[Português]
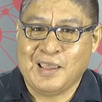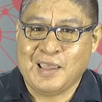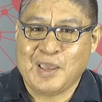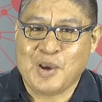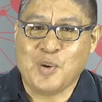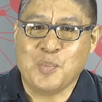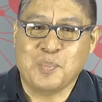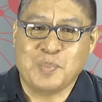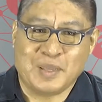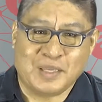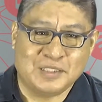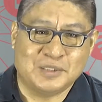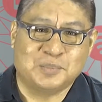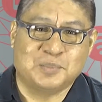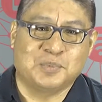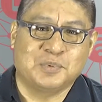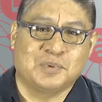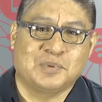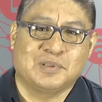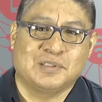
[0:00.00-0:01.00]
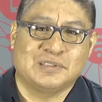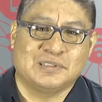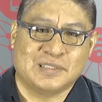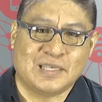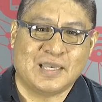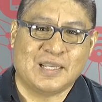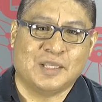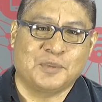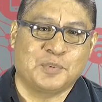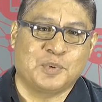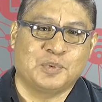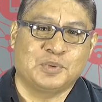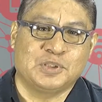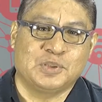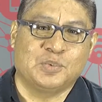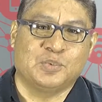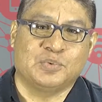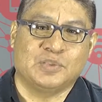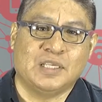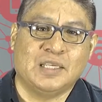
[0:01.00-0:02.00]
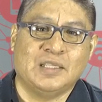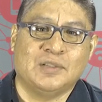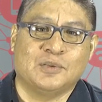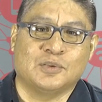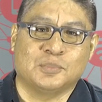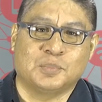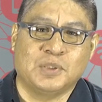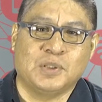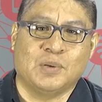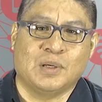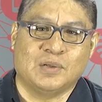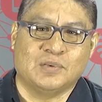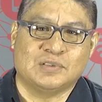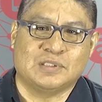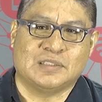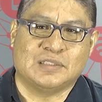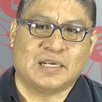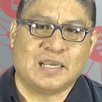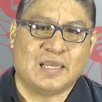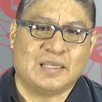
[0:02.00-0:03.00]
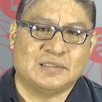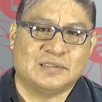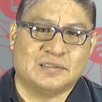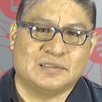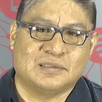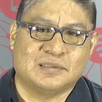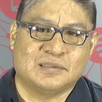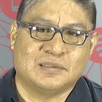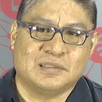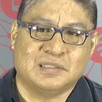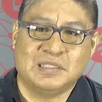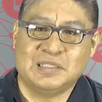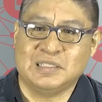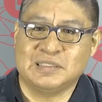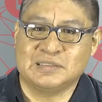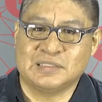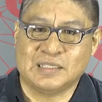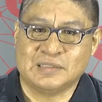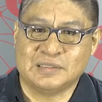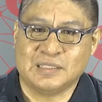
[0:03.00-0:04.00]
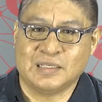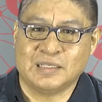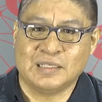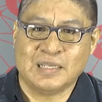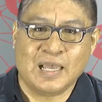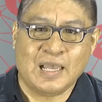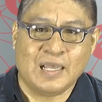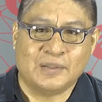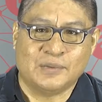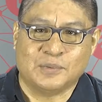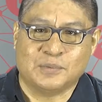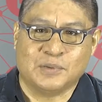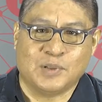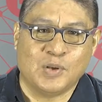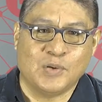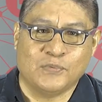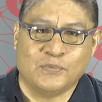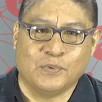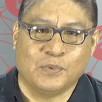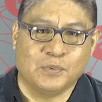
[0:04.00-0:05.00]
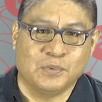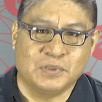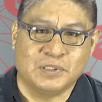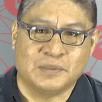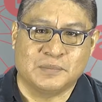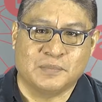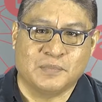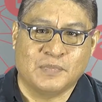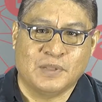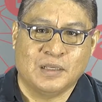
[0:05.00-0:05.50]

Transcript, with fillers: é o mesmo cérebro de 200 mil anos atrás e que está estagnado, não né, evolui,